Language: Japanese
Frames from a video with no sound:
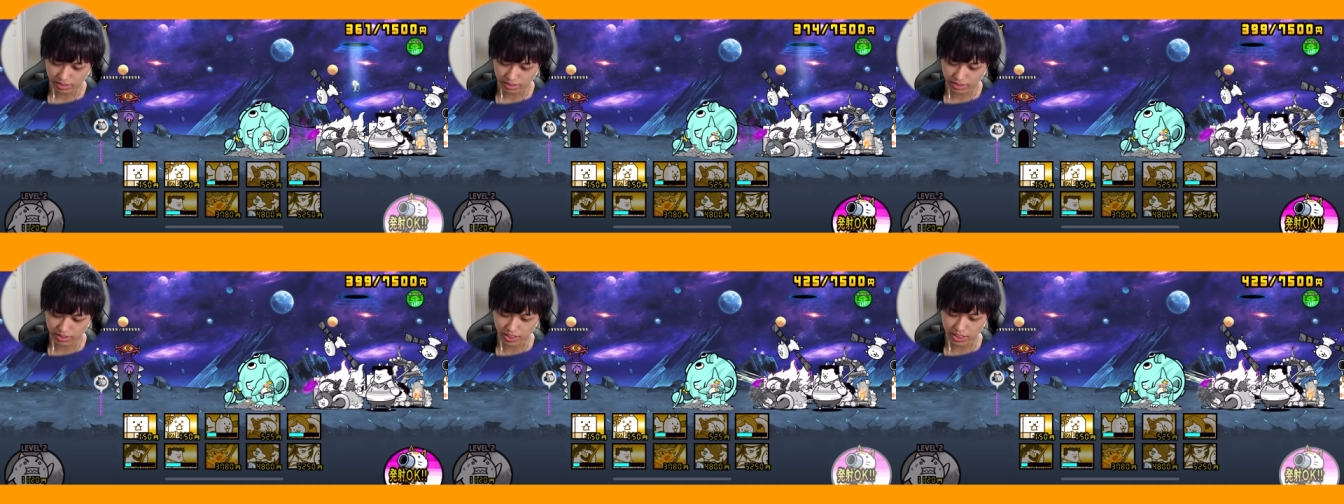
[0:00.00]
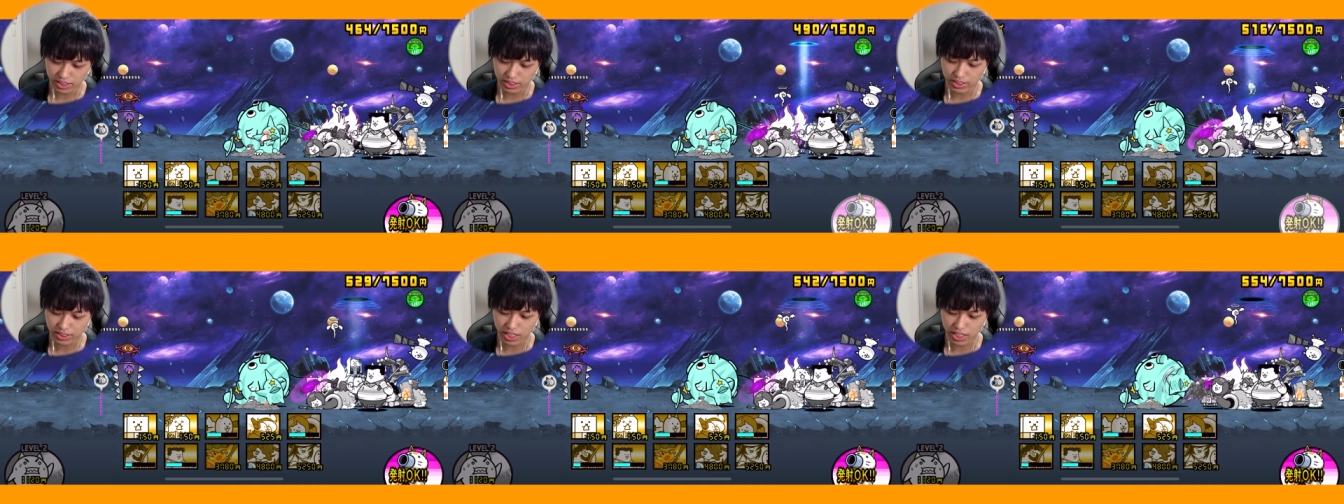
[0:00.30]

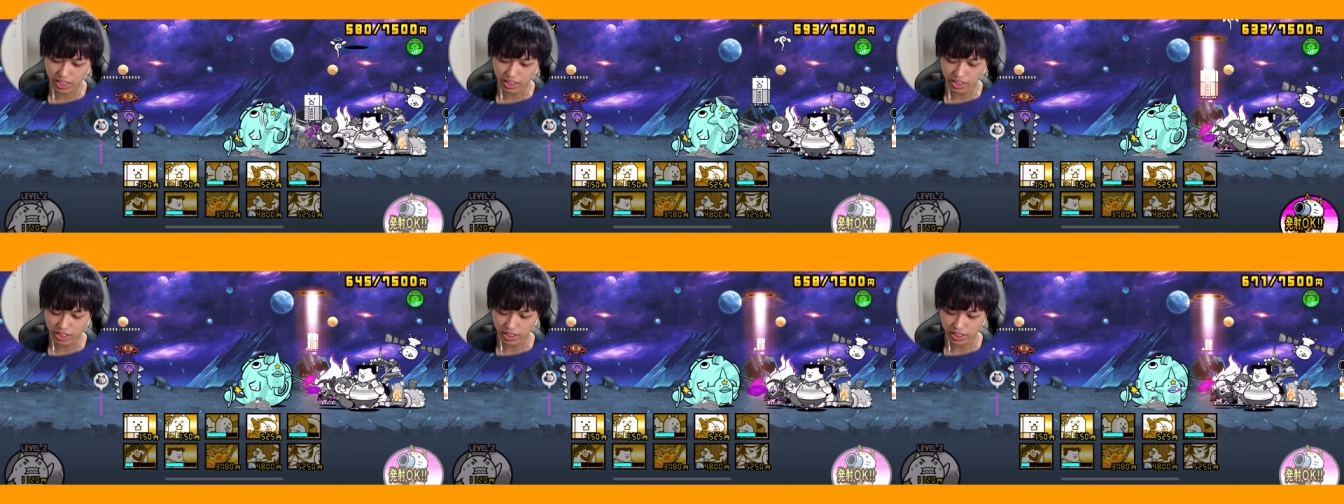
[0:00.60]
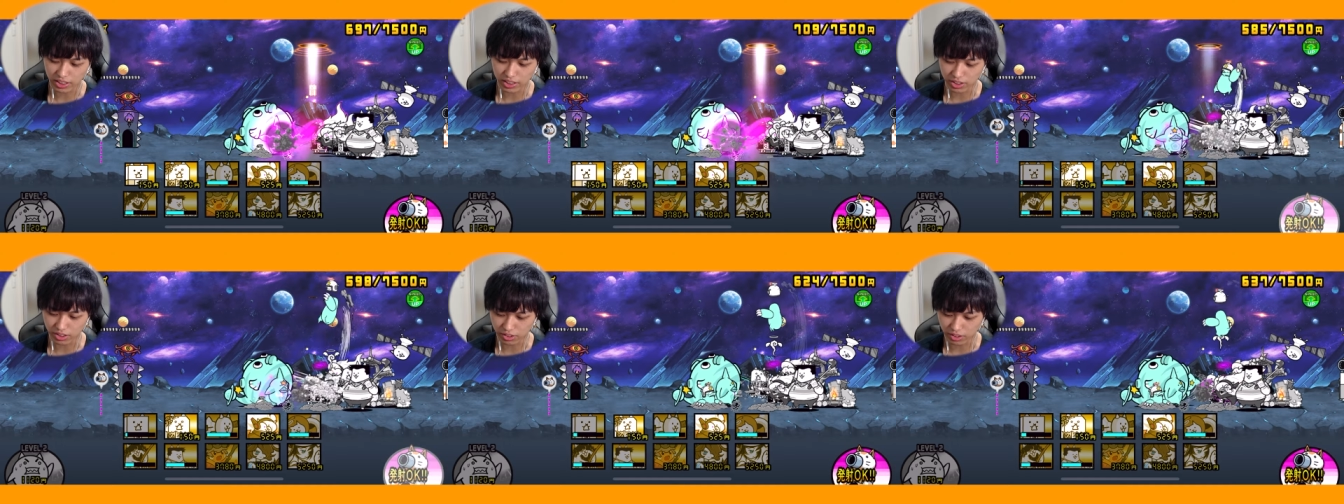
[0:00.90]
全然勝て
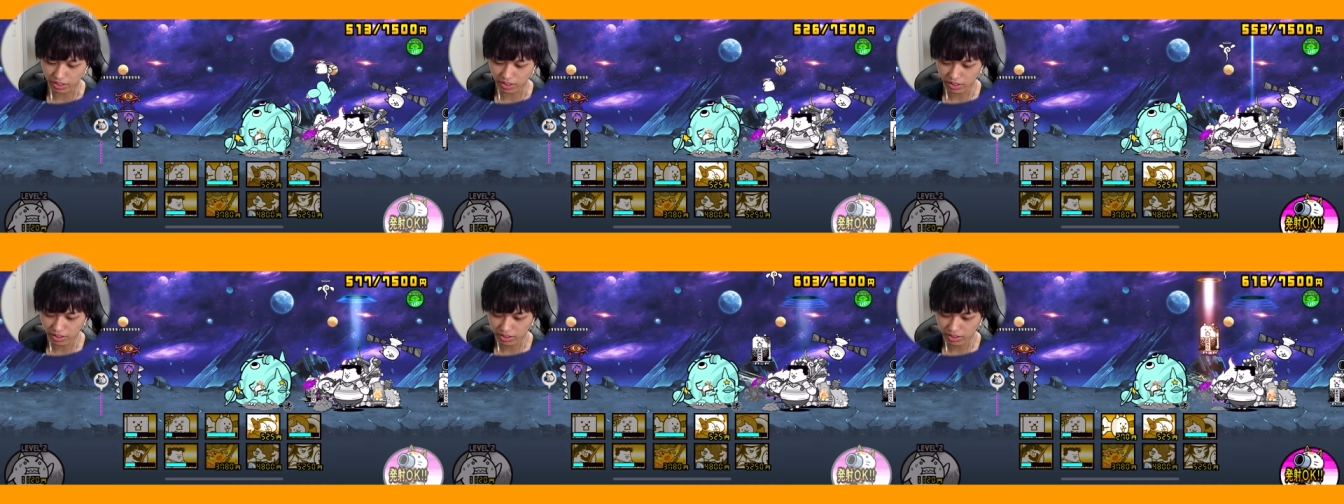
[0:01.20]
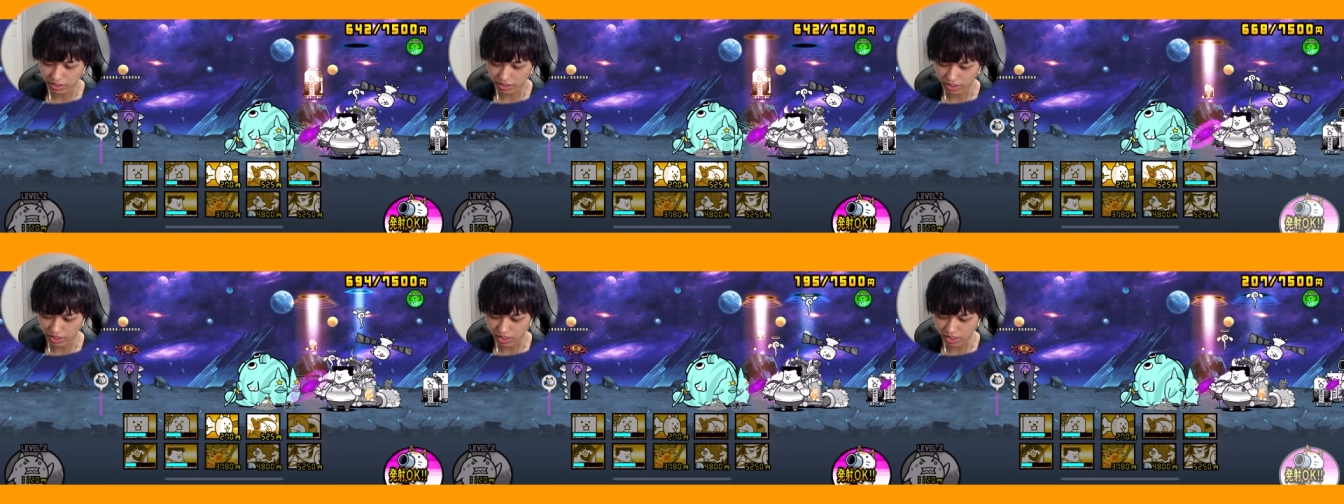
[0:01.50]
ないんですよ
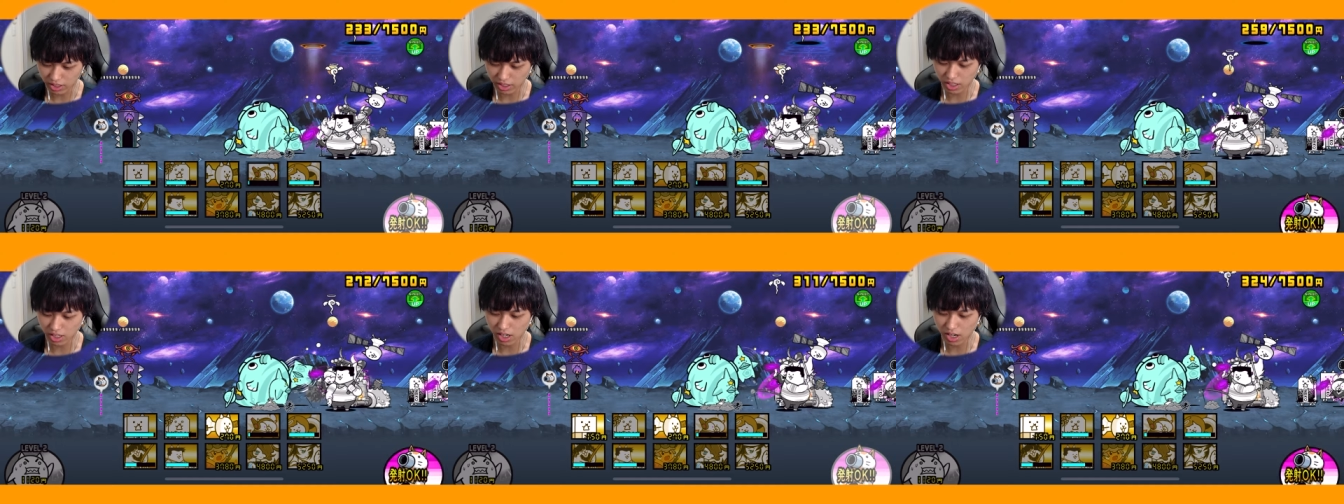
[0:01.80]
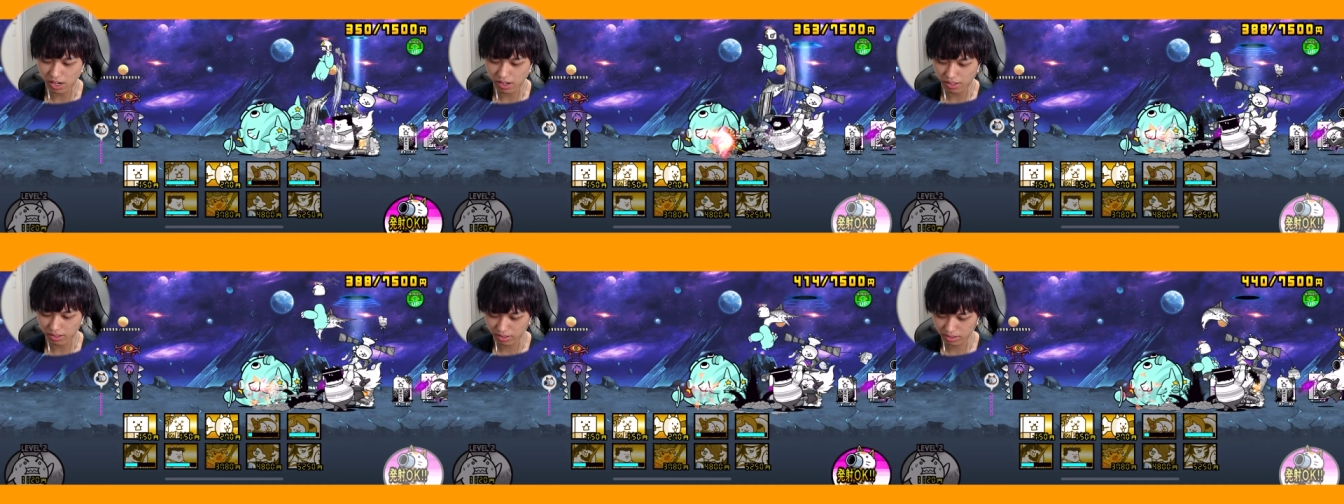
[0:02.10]
ね。なんなら、